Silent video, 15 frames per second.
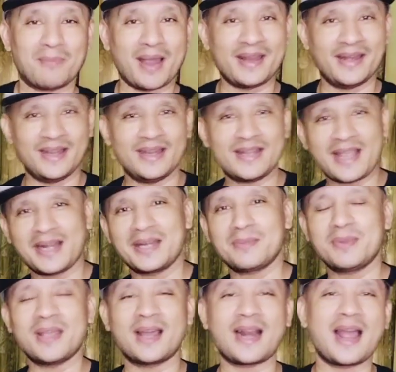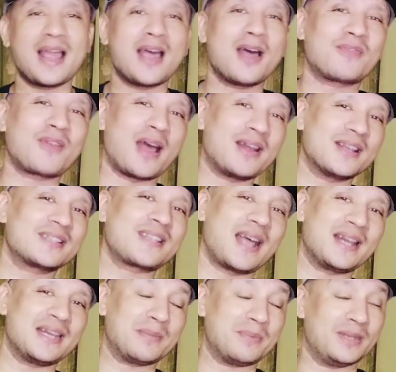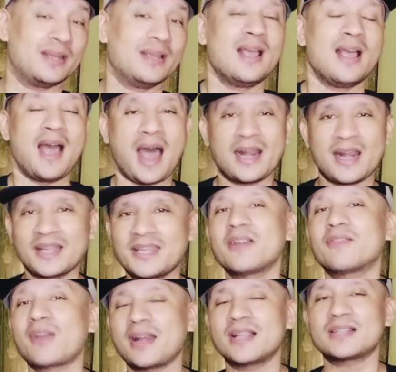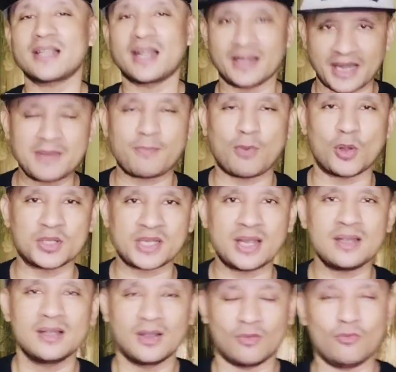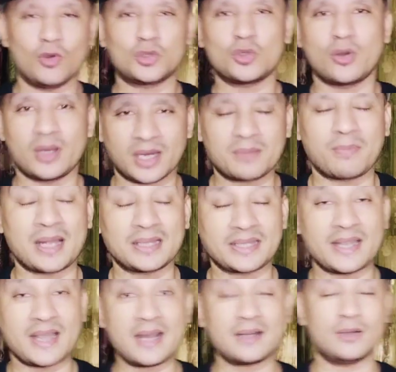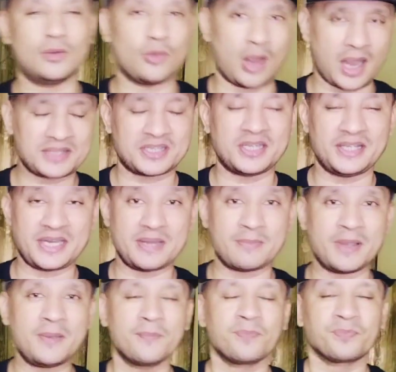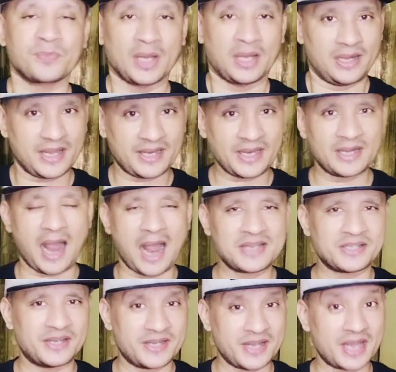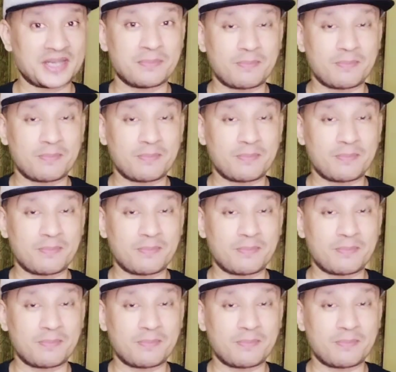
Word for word: भाई इंडिया ने भी हराया अफगानिस्तान ने भी हालांकि अफगानिस्तान नहीं पहुंचा वो तो अलग बात है यार अच्छी टीम है लेकिन आज इंडिया